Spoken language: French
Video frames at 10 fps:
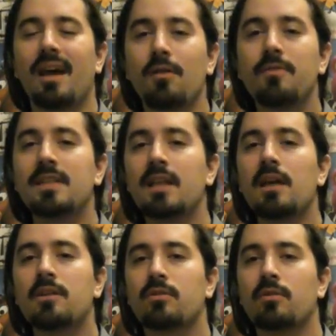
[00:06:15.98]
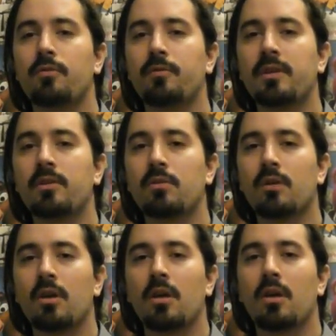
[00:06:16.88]
envisage le fait de,
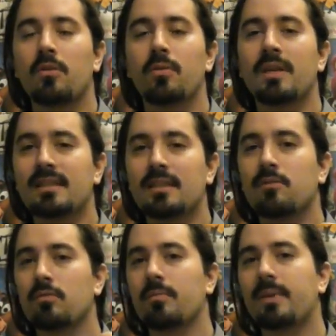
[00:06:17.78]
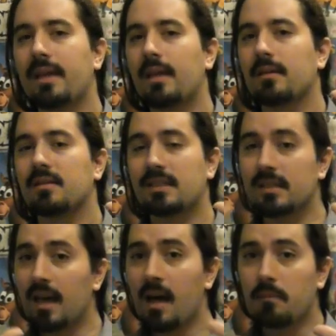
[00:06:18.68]
laisser tomber euh,
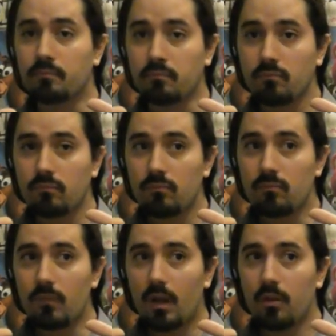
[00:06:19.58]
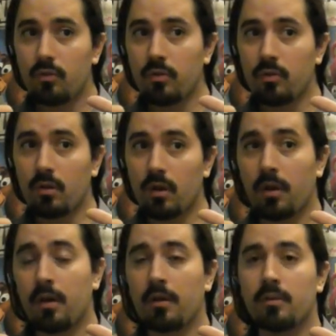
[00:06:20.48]
ça,
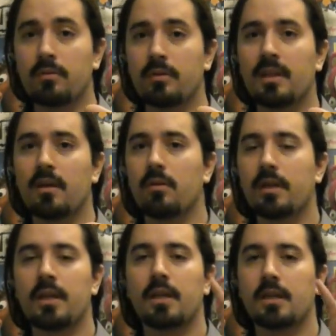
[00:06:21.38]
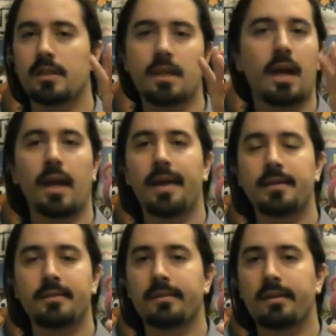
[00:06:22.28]
euh, de, dire ok
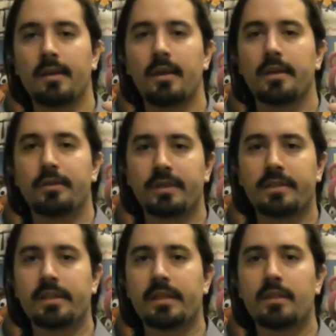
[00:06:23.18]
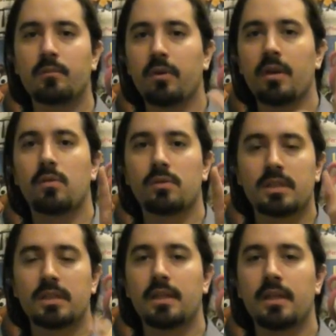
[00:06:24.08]
j'arrête, je vais essayer de me
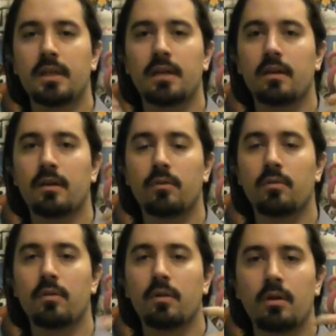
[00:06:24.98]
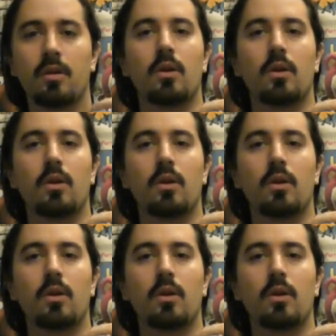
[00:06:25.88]
réconcilier, euh, de